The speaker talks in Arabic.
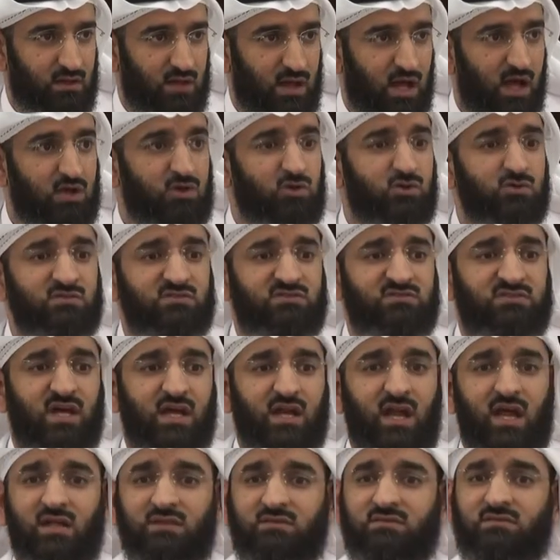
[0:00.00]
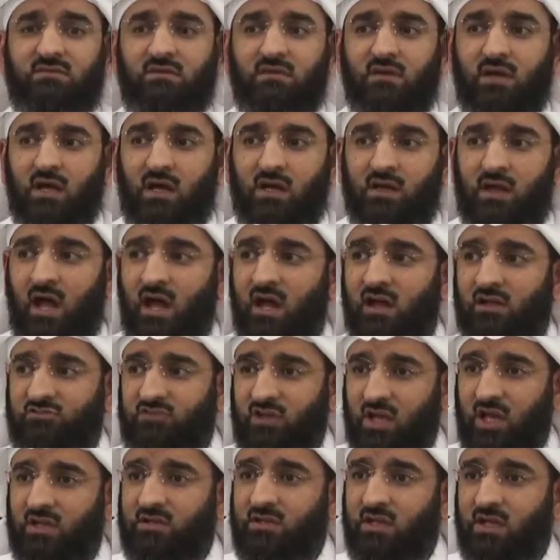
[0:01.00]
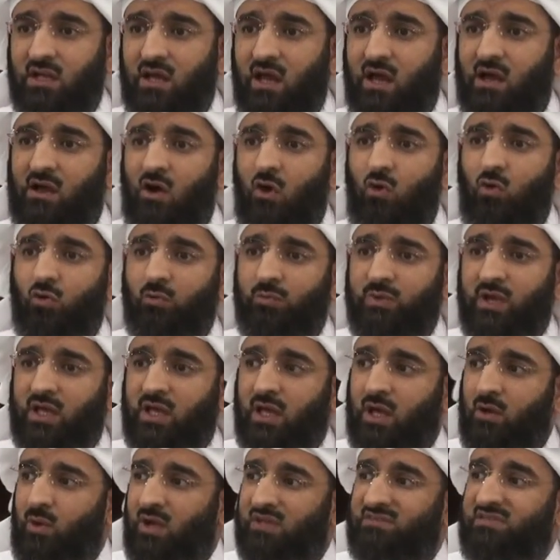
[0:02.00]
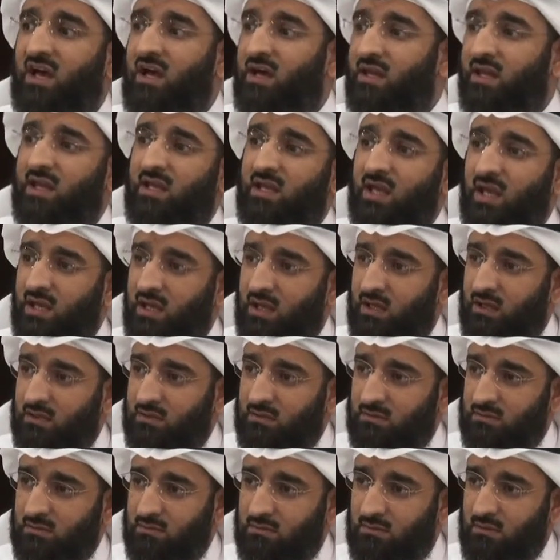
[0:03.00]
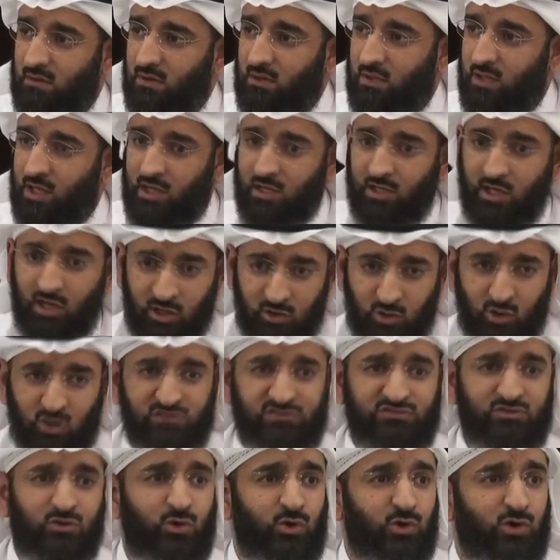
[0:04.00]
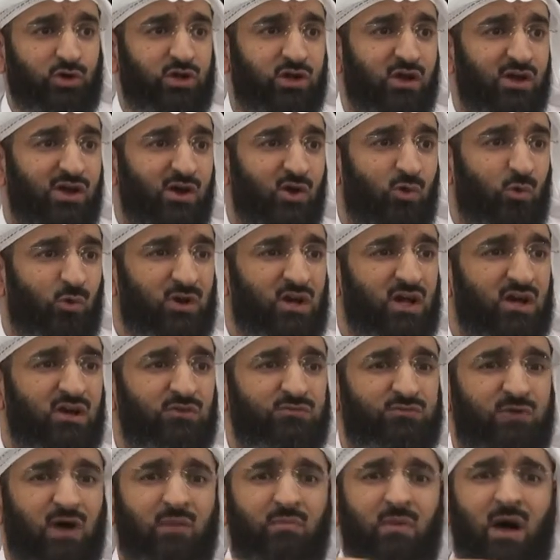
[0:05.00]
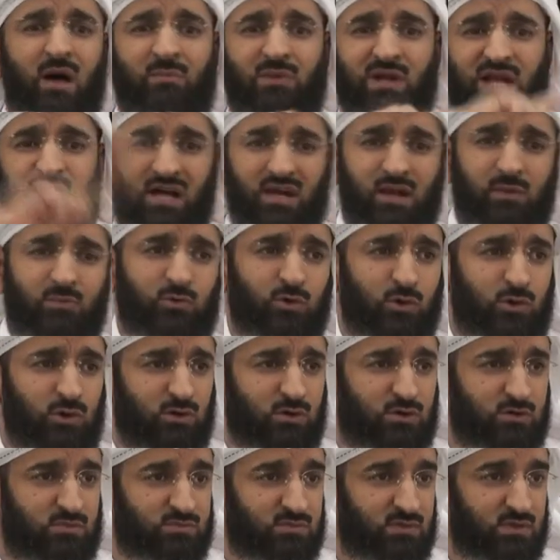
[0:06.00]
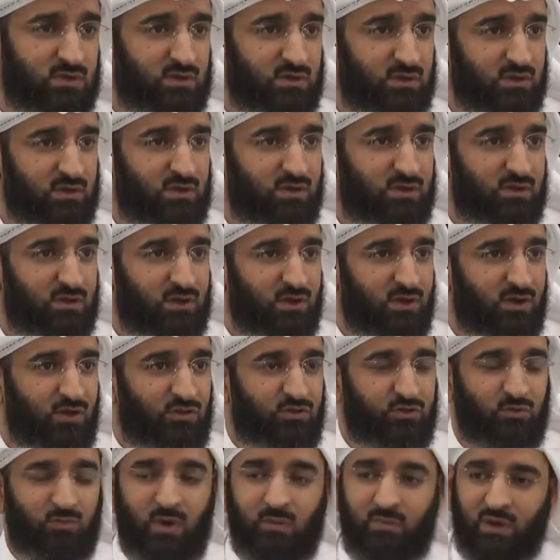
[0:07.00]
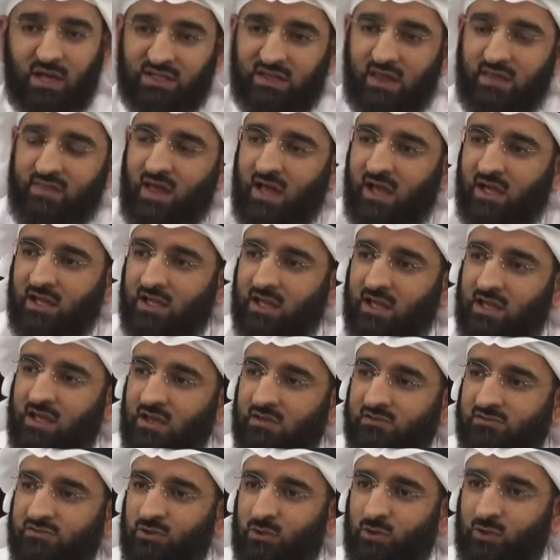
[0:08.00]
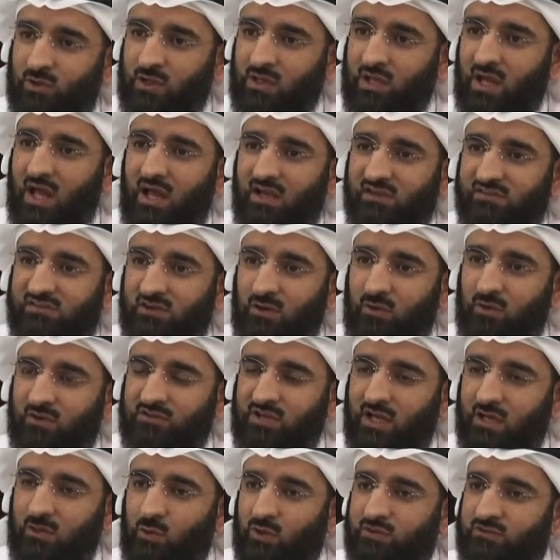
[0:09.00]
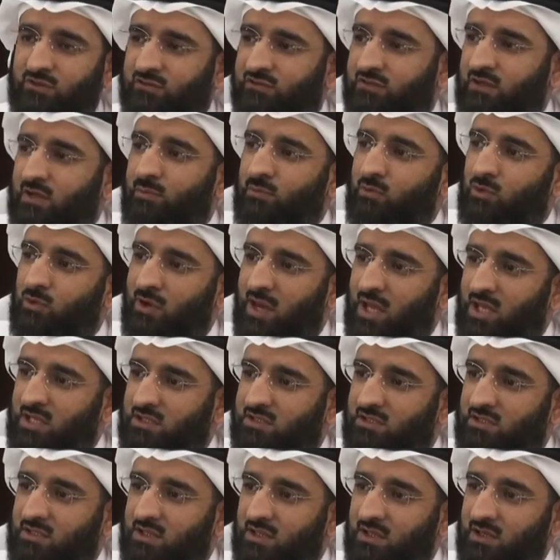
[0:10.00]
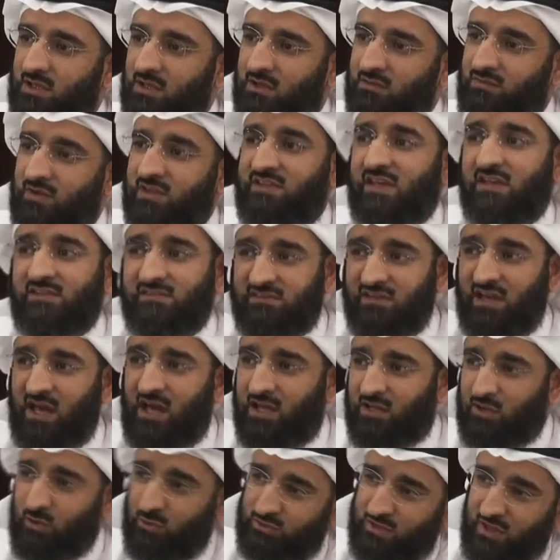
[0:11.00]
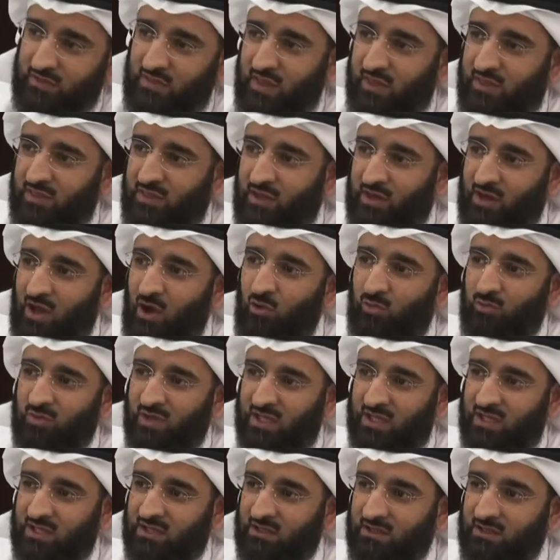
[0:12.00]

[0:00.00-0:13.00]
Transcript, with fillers: أكنت راجعا إلى قومك وتاركنا يعني نحن ننصرك ونقف أمام العرب كلهم ثم بعد ذلك ينصرك الله عز وجل وتسلم قريش فتنسانا وتذكر قومك